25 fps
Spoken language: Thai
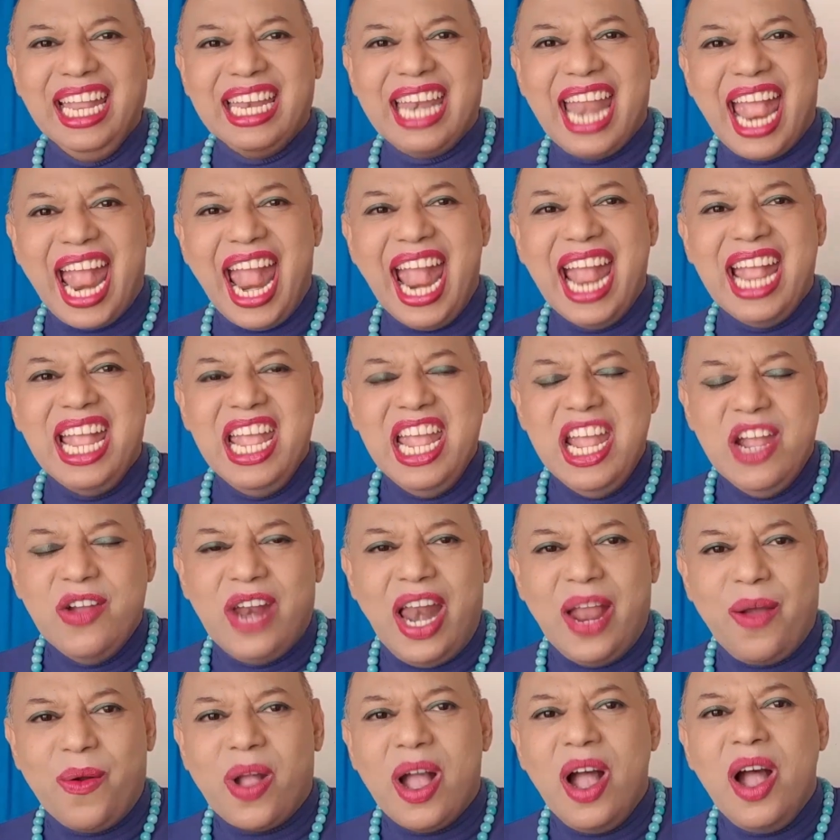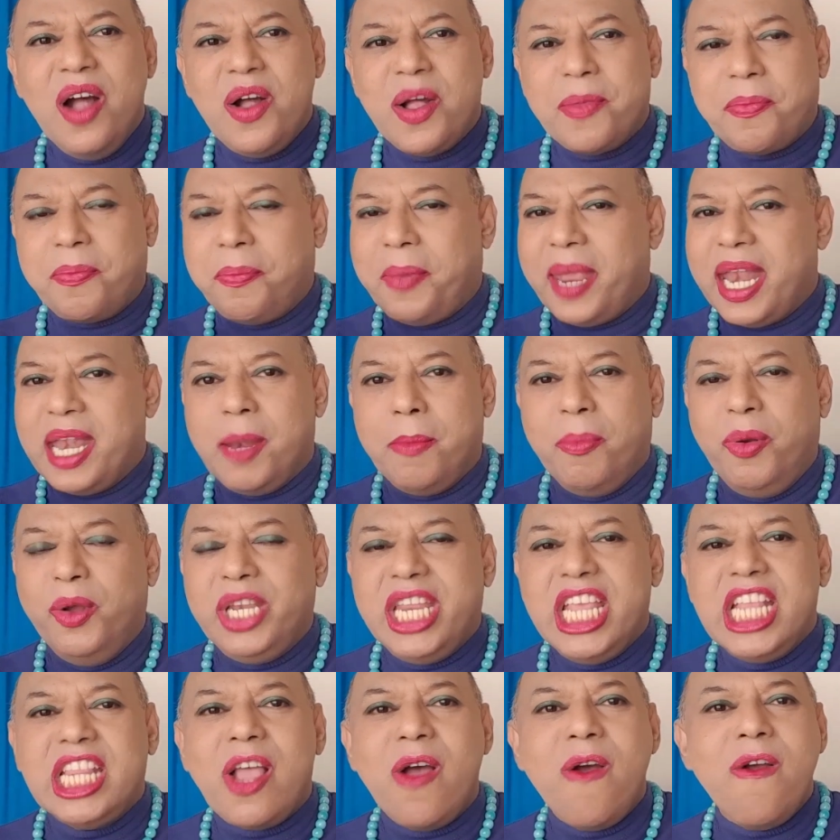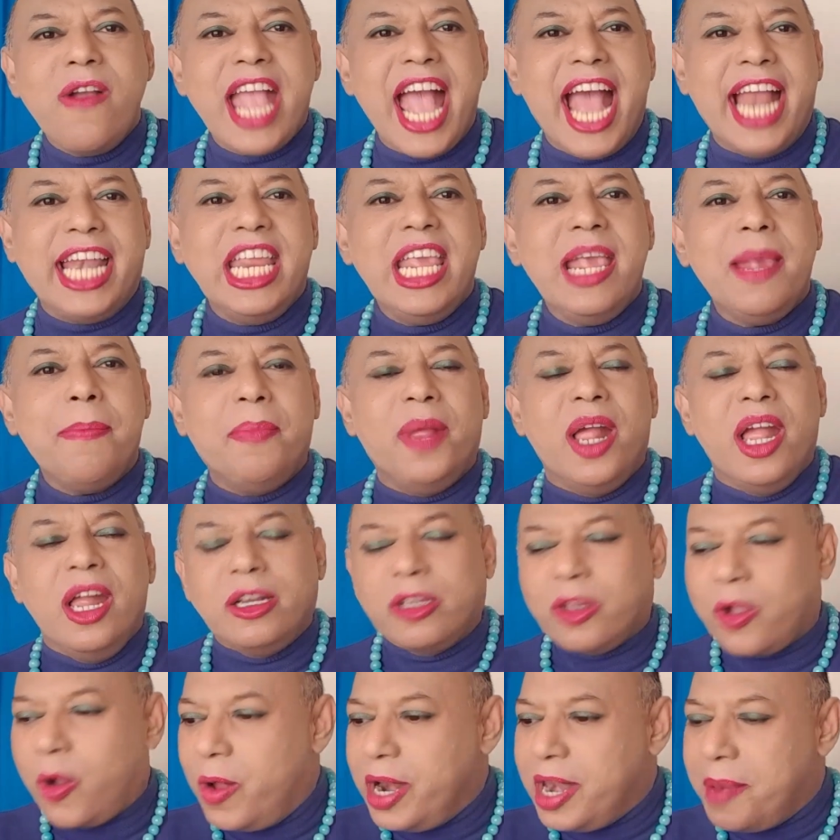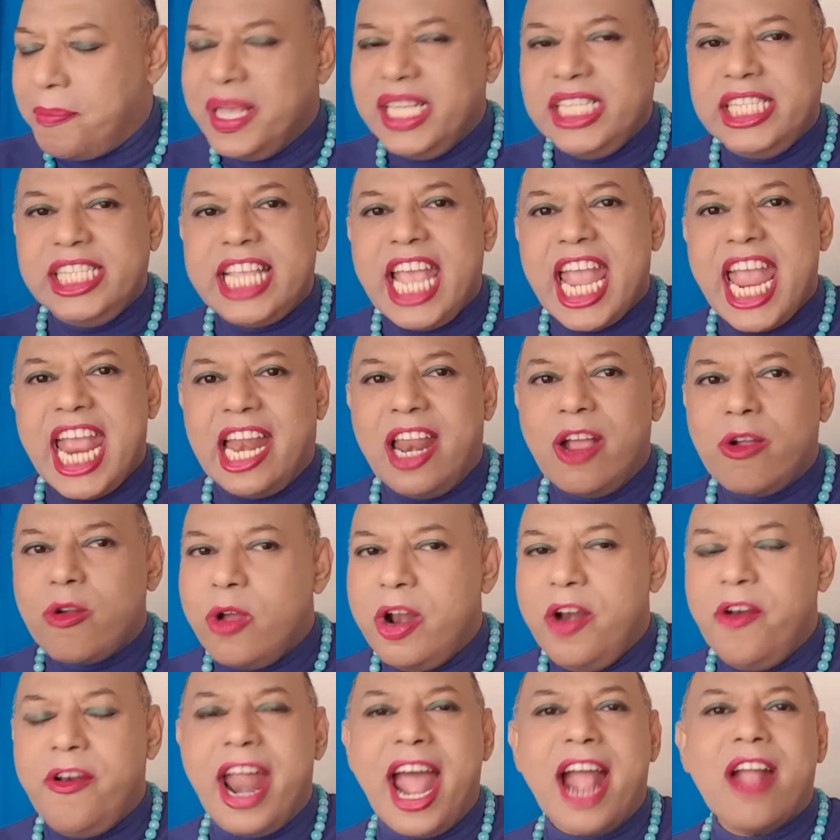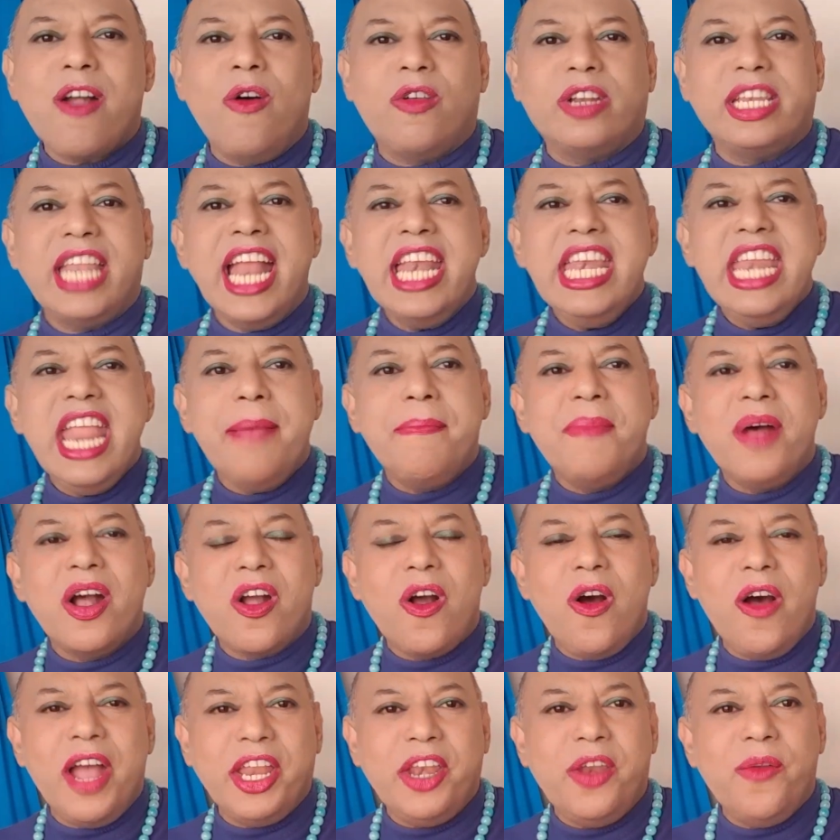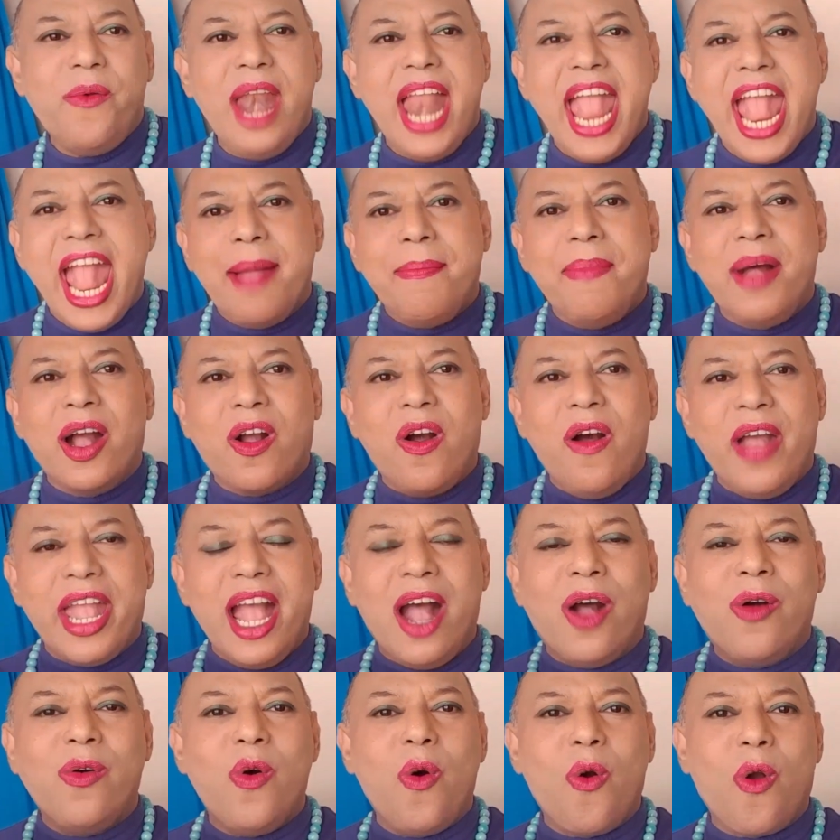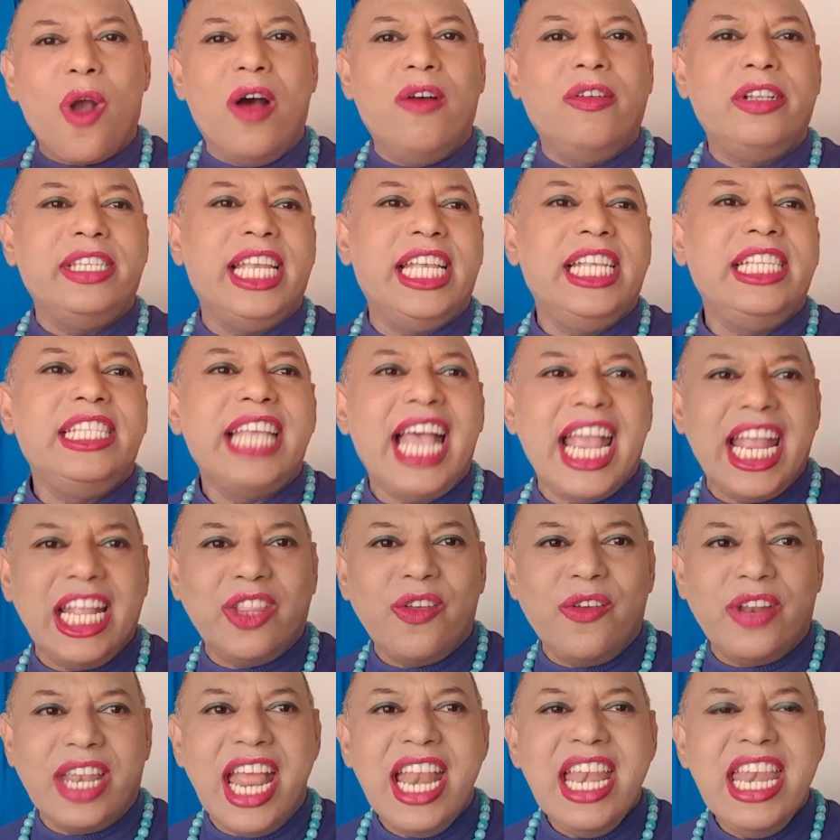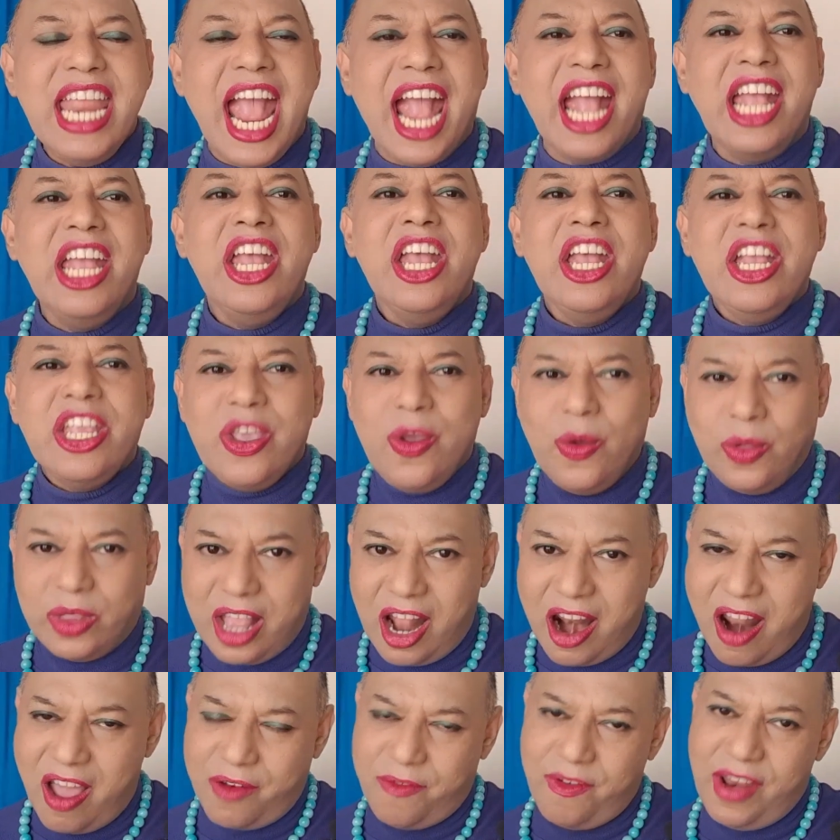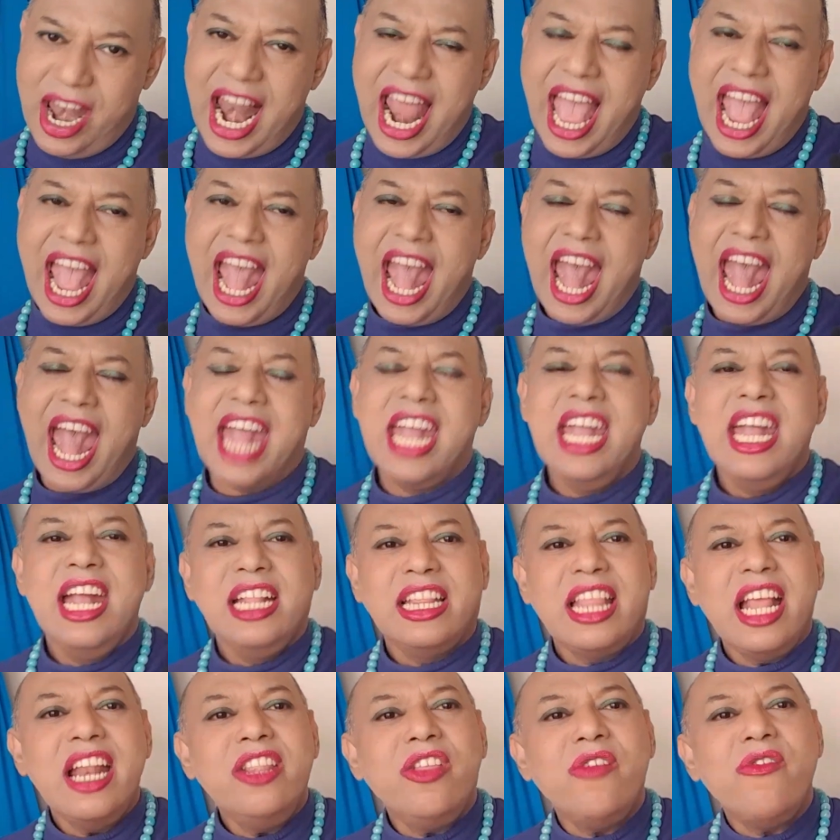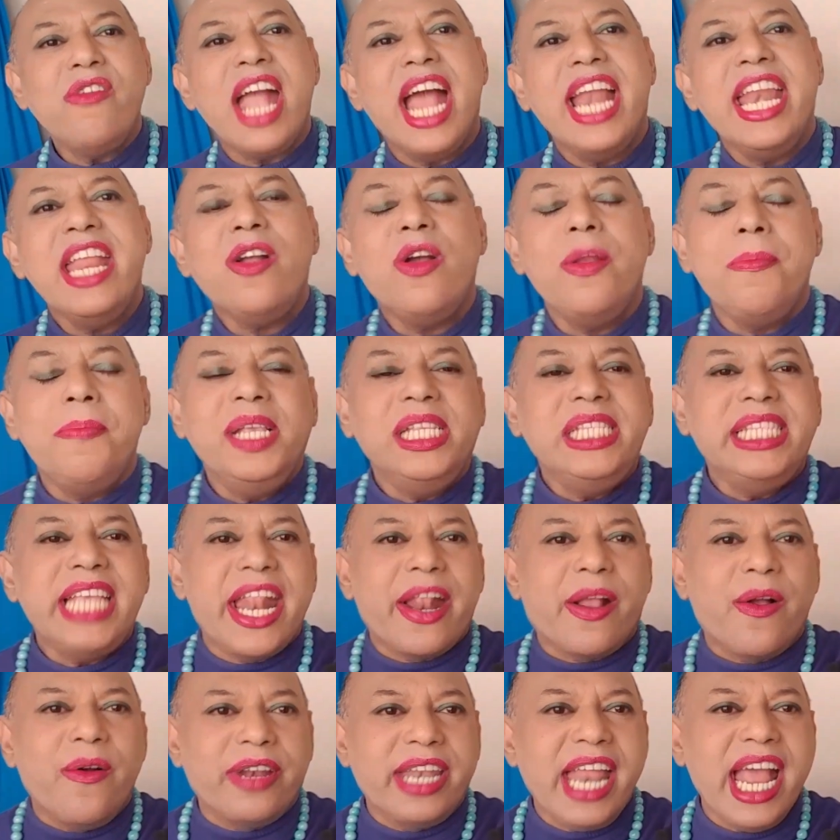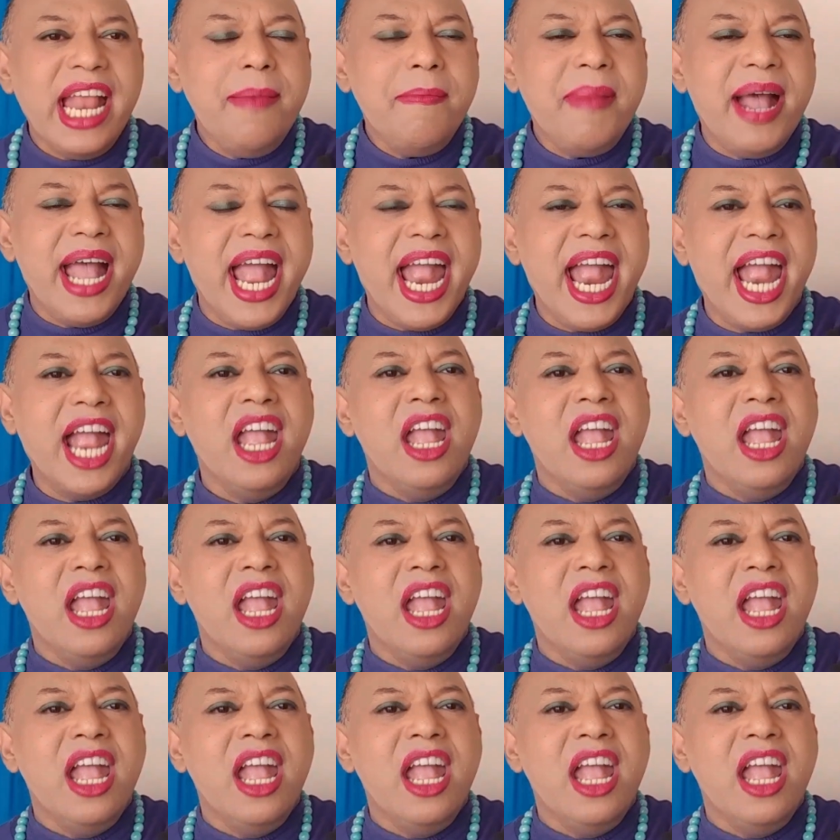นะแล้วก็เป็นผู้ที่ต้องการที่คนพิเศษและคนรักของท่านเนี่ยมาคอยดูแลมาคอยเอาอกเอาใจใส่ตัวท่านเนี่ยอยู่ตลอดเวลาท่านต้องการให้คนพิเศษของท่านมา